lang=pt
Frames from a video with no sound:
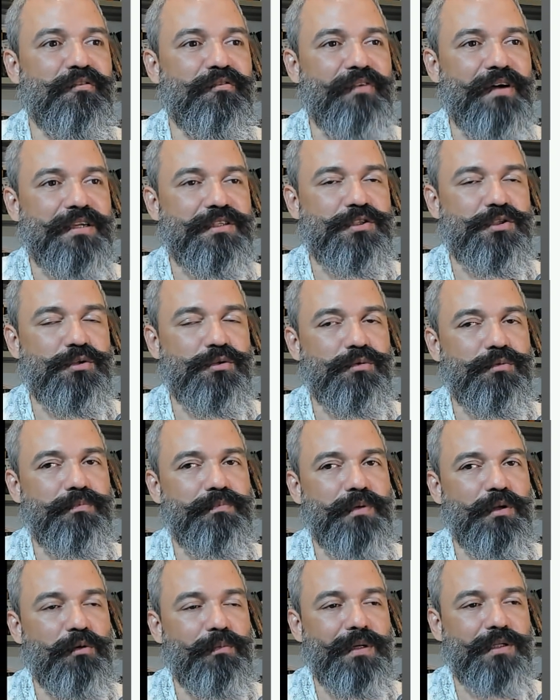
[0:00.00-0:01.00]
Fácil,
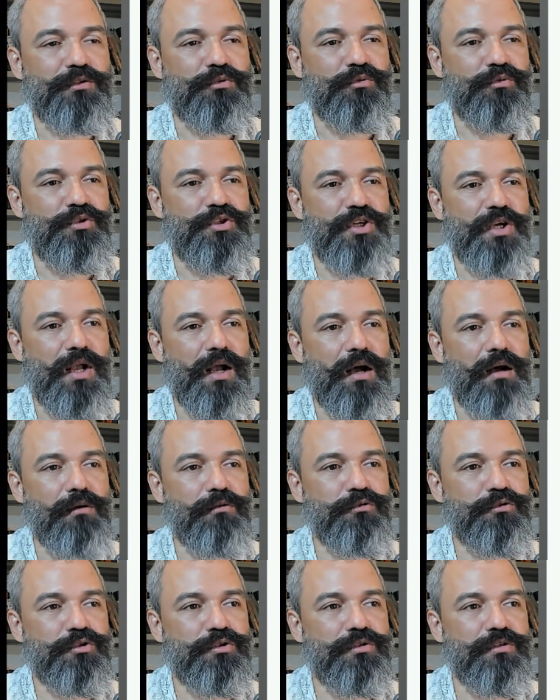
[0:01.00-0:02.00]
pelo método de
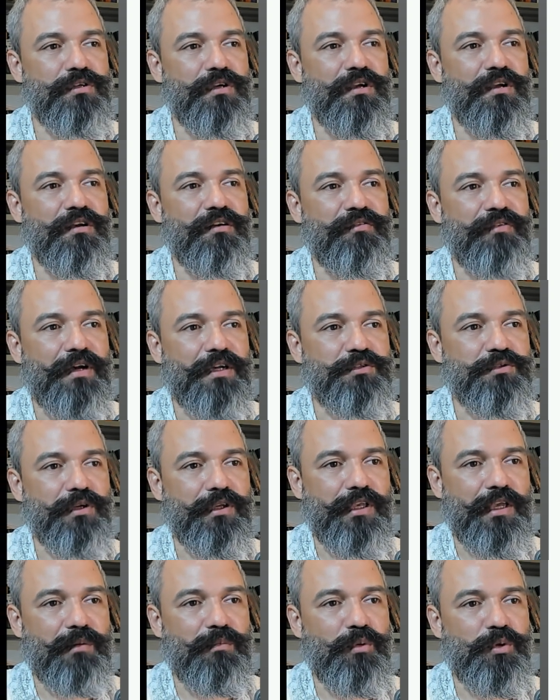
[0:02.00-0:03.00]
Gauss. Faço
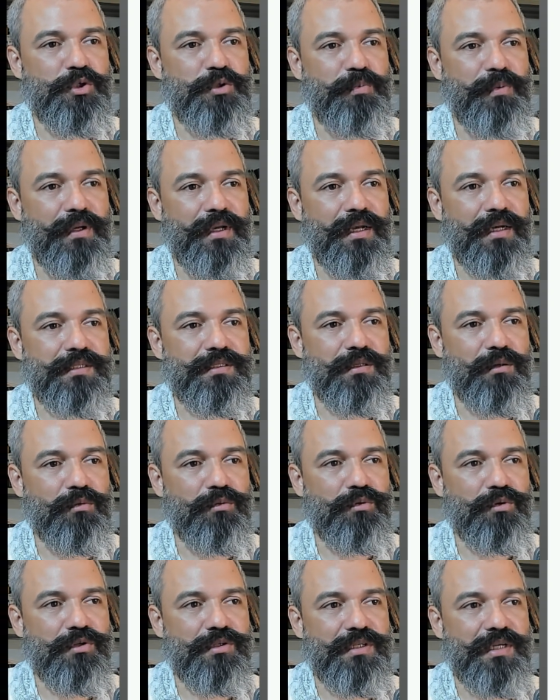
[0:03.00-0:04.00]
aqui a multiplicação
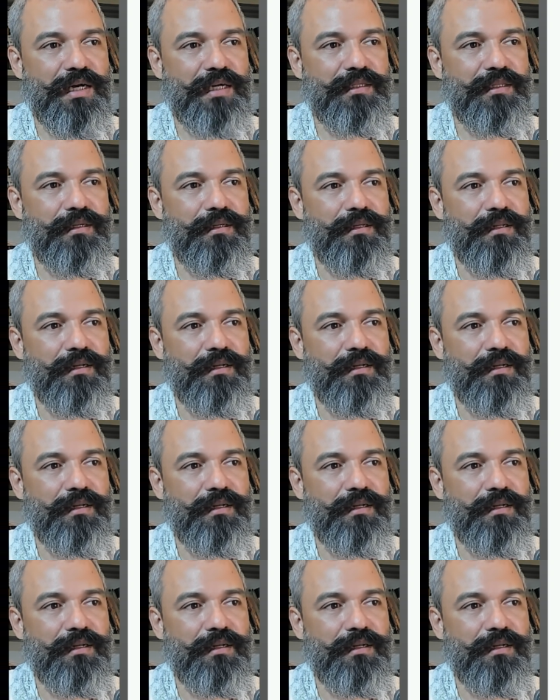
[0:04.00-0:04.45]
cruzada.